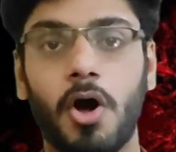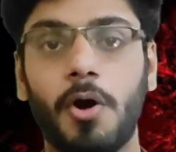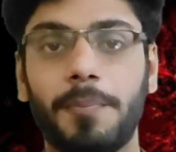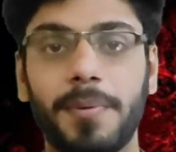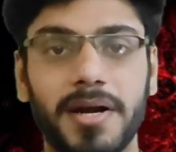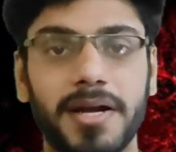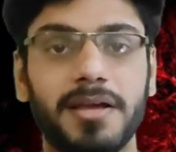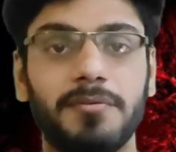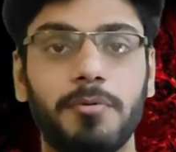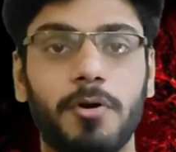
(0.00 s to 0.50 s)

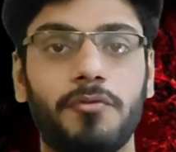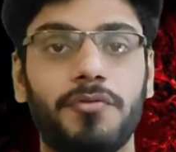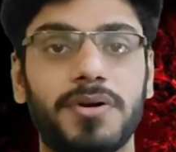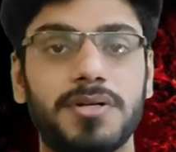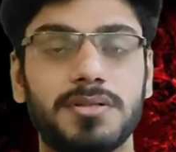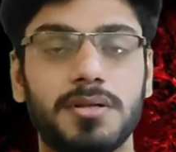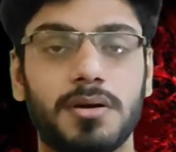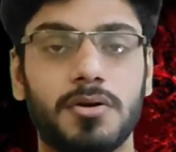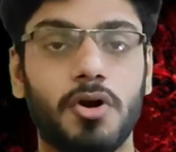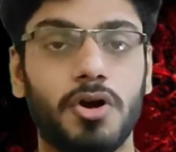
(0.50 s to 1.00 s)
ऑपरेटिंग
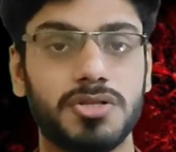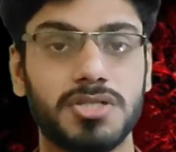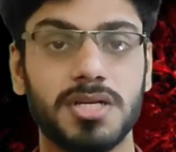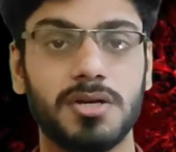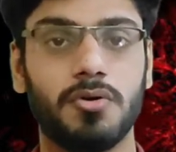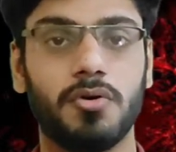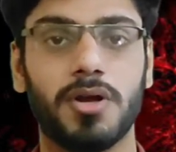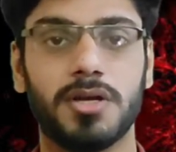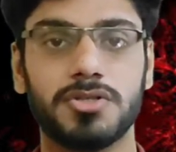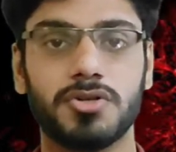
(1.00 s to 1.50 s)
प्रॉफिट
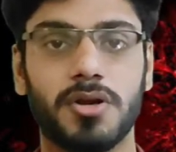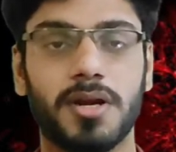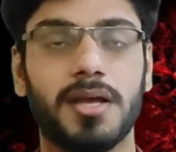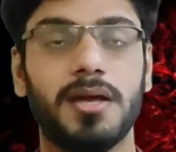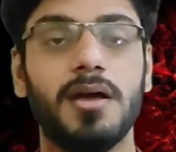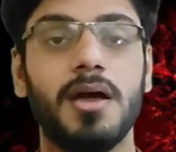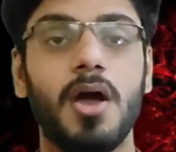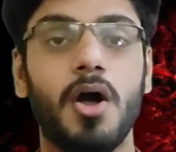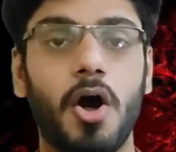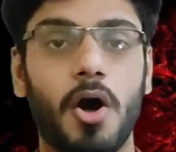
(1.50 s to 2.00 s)
कॉस्टिंग हो गया
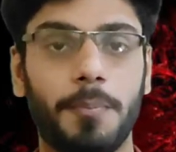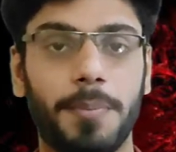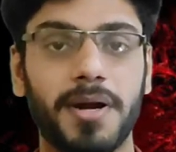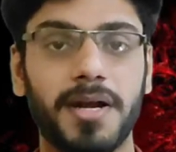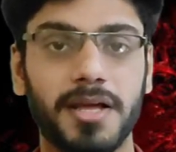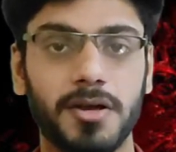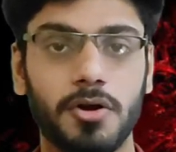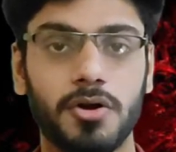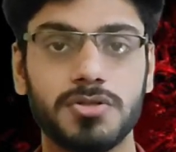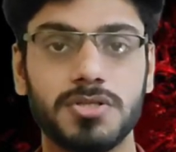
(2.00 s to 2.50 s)
सॉरी
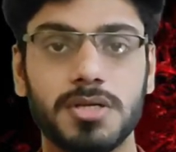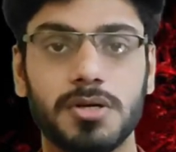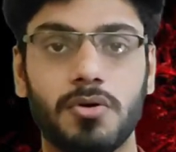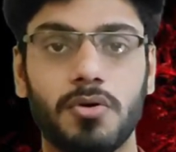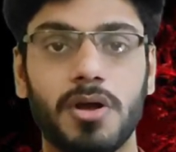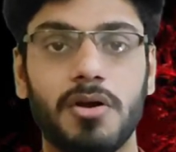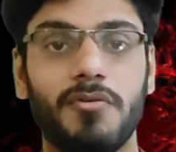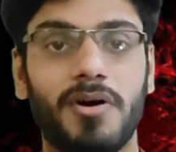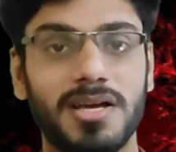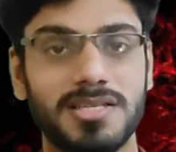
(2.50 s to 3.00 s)
ऑपरेटिंग कॉस्टिंग
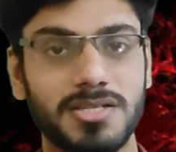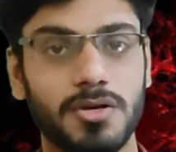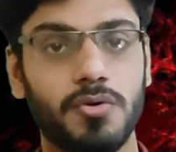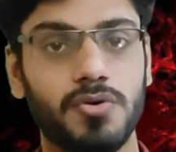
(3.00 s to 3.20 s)
हो गया वहां